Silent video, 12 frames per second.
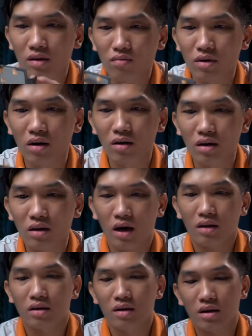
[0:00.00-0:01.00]
thông thường thì
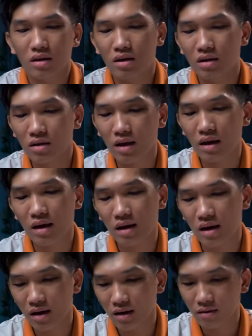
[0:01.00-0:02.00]
ở những cái chiếc tai nghe
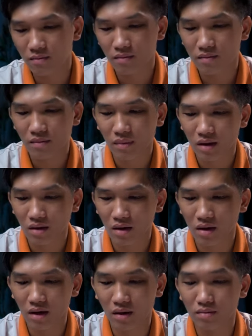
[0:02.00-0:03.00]
khác á,
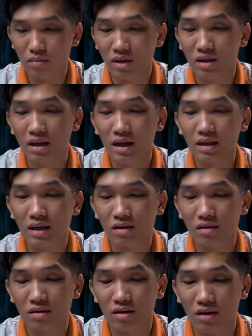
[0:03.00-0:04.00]
thì à, mình chỉ thấy là
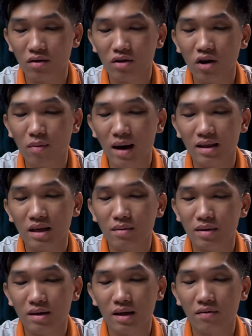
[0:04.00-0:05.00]
chỉ có cho ba tiếp
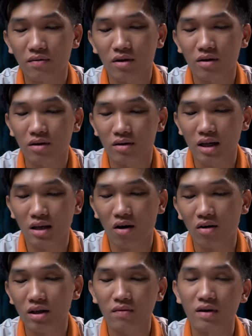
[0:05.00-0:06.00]
là size vừa size
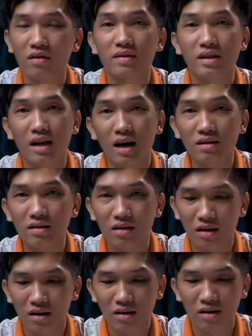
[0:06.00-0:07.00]
nhỏ size vừa và size lớn
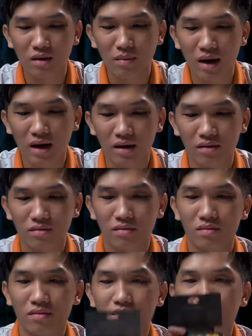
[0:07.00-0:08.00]
nhưng mà
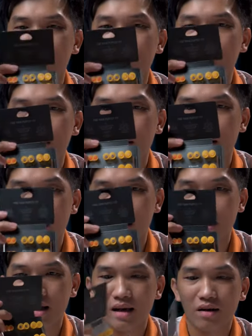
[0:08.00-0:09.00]

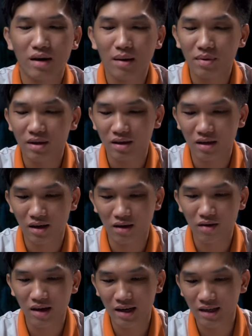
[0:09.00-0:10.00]
hàng cao cấp thì
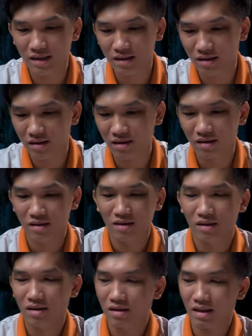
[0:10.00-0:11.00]
có khác
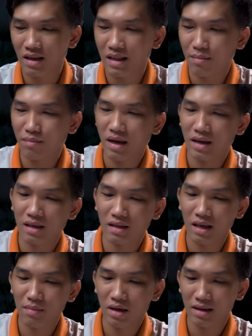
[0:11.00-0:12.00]
tới năm cái cái
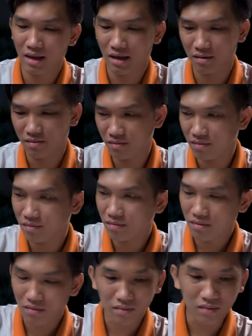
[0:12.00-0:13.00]
tiếp như thế này
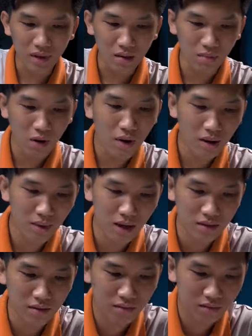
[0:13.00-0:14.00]
bao hoàng bên